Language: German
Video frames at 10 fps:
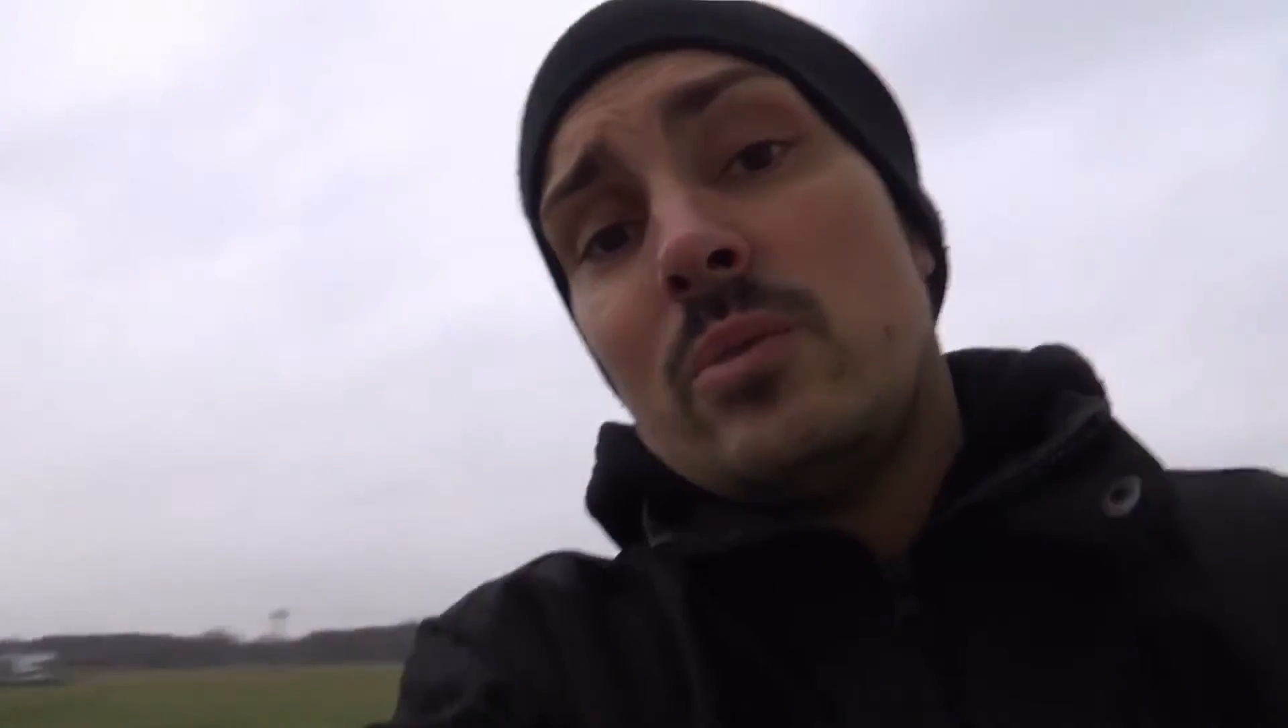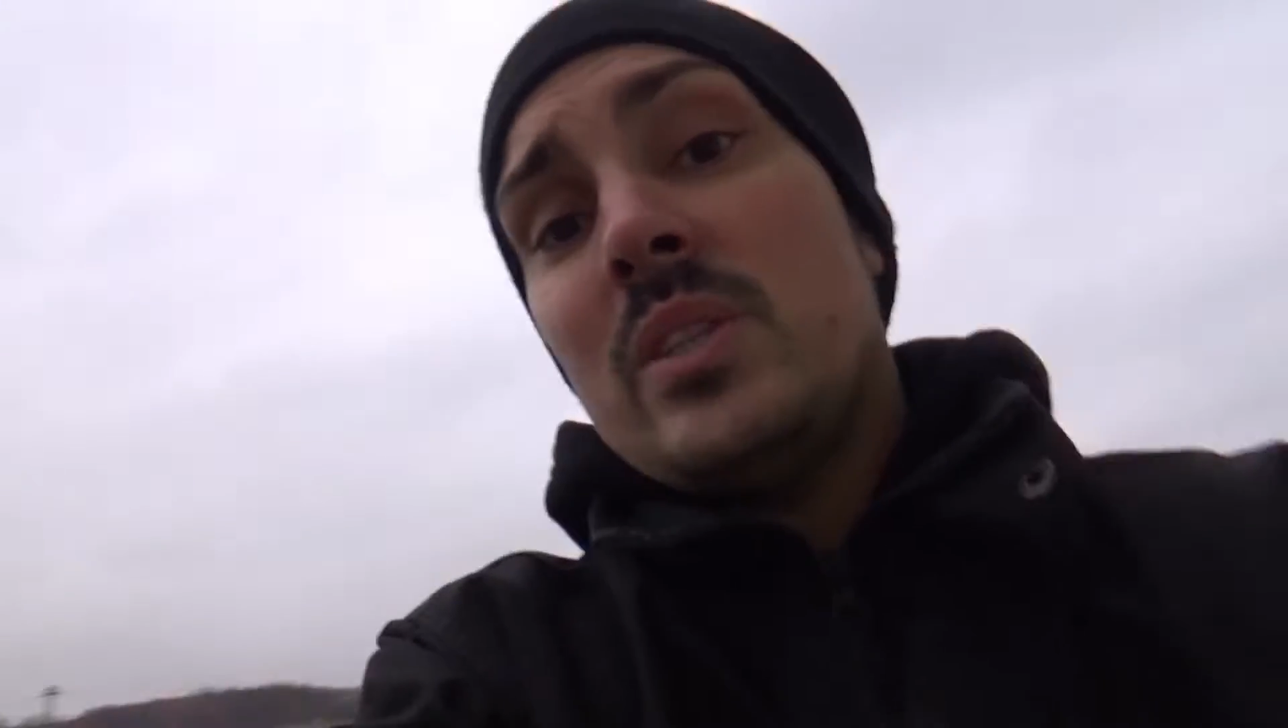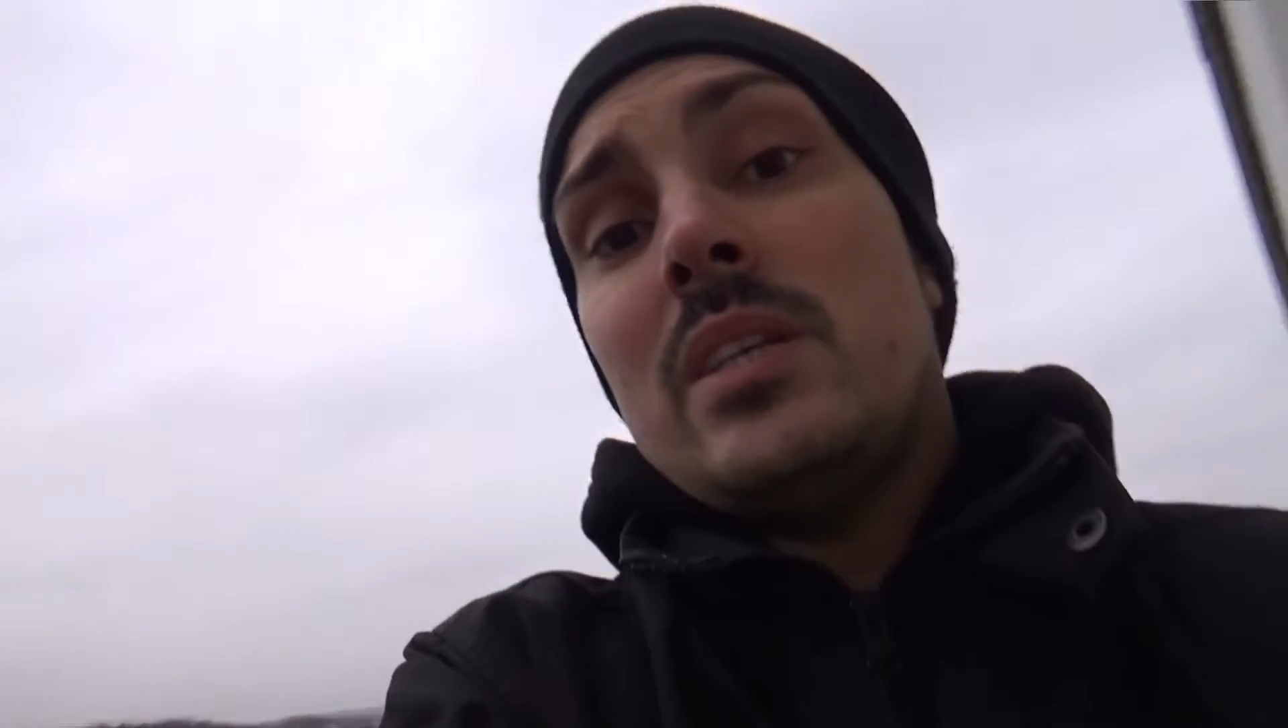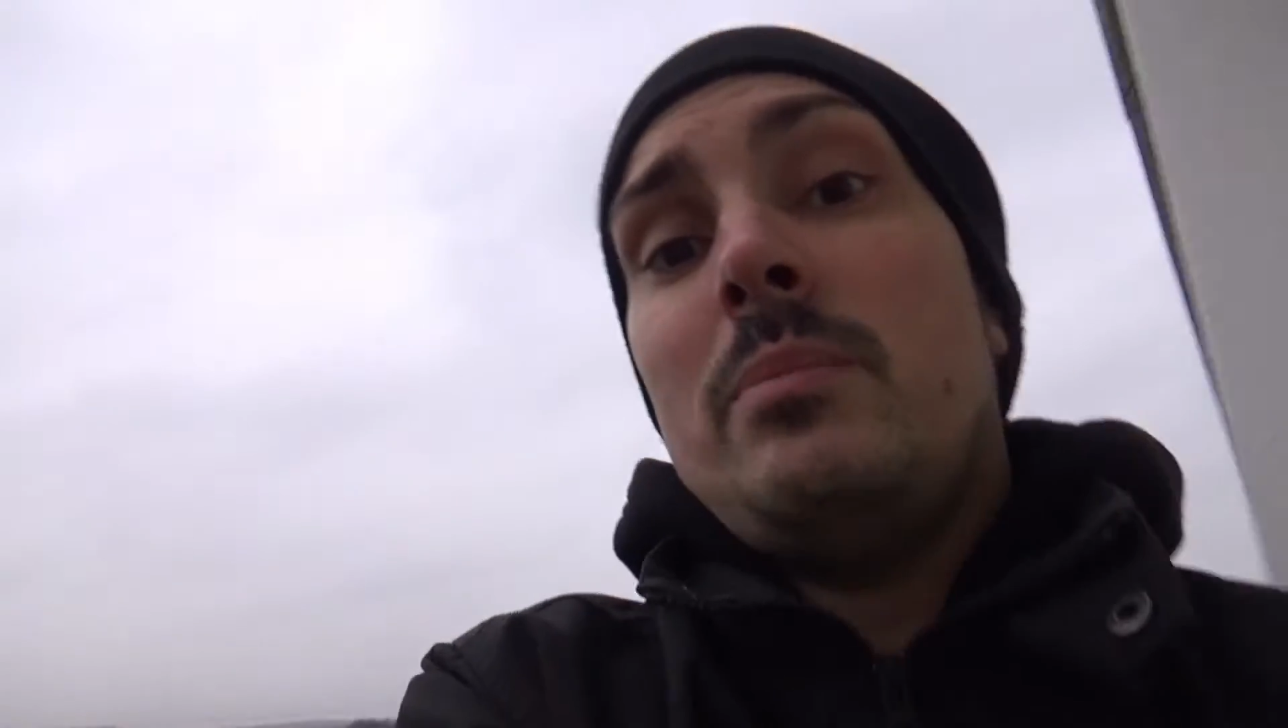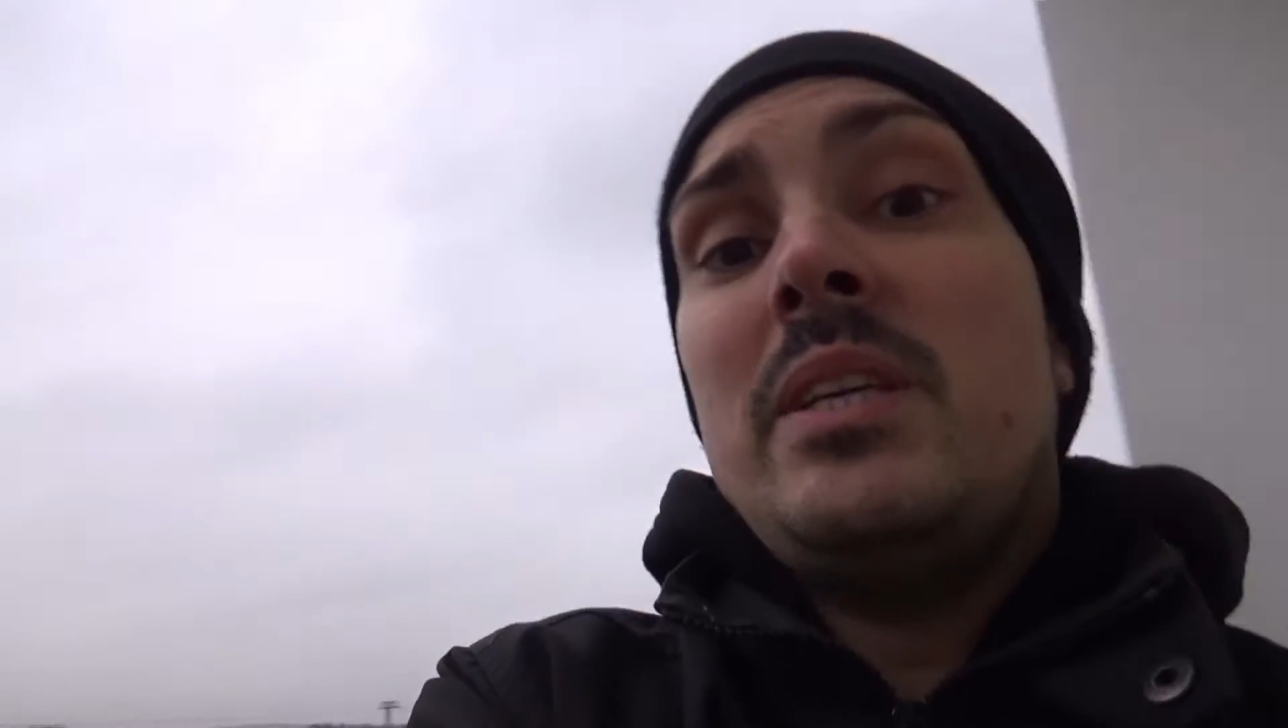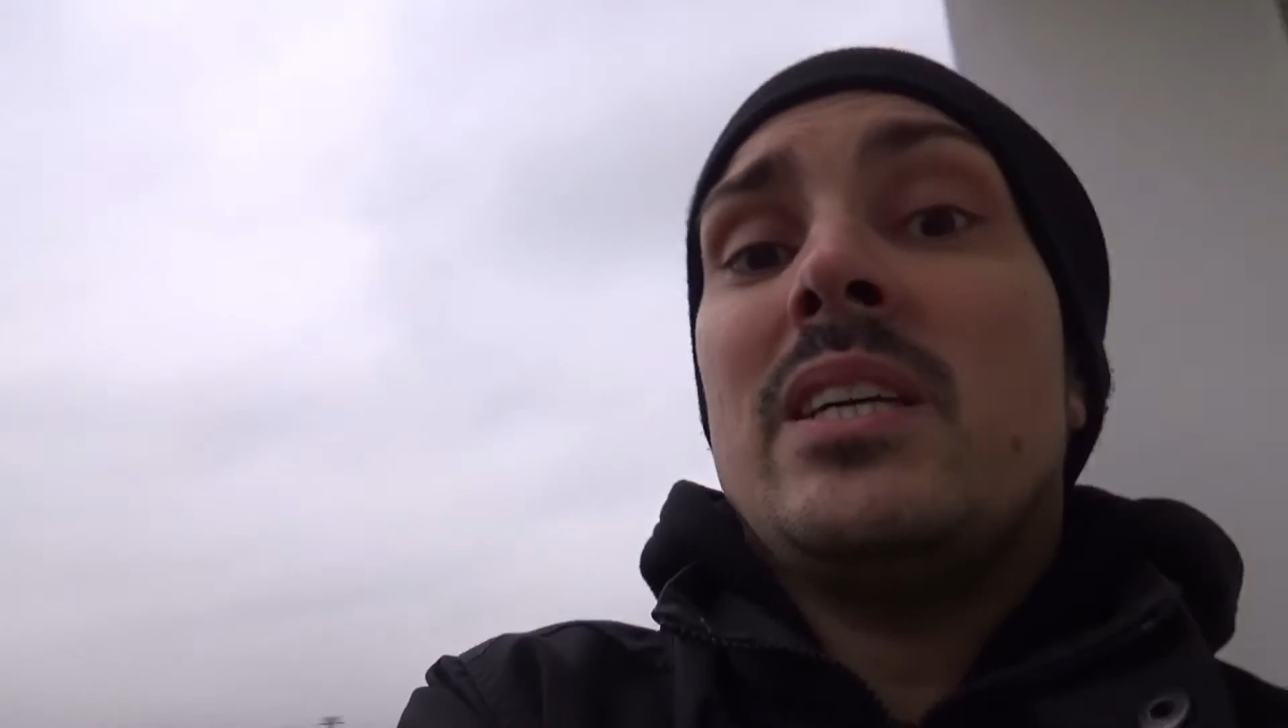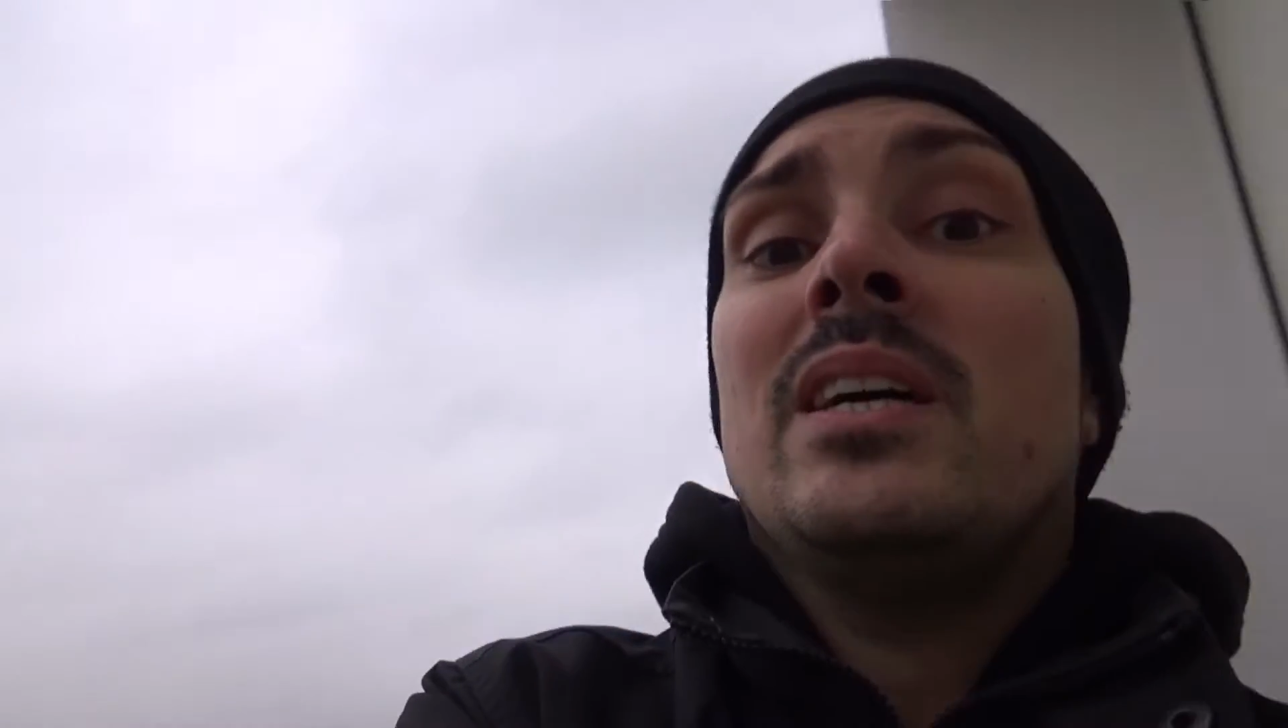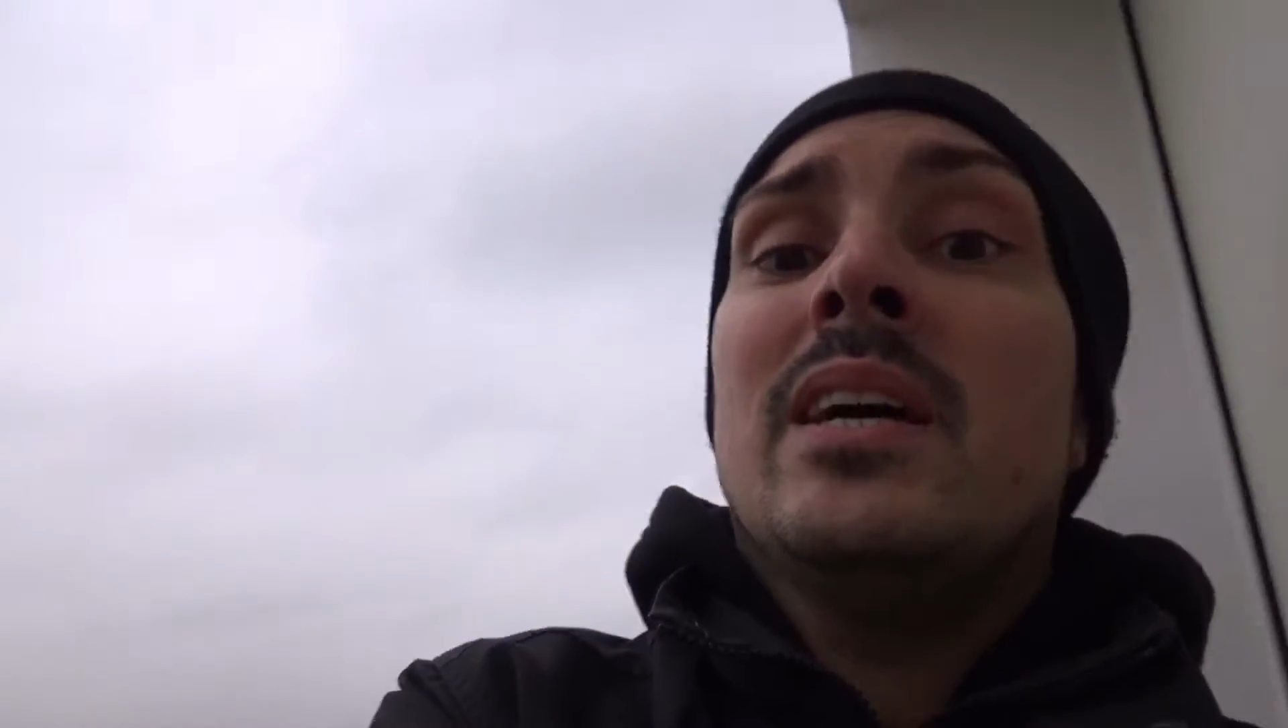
und Chemie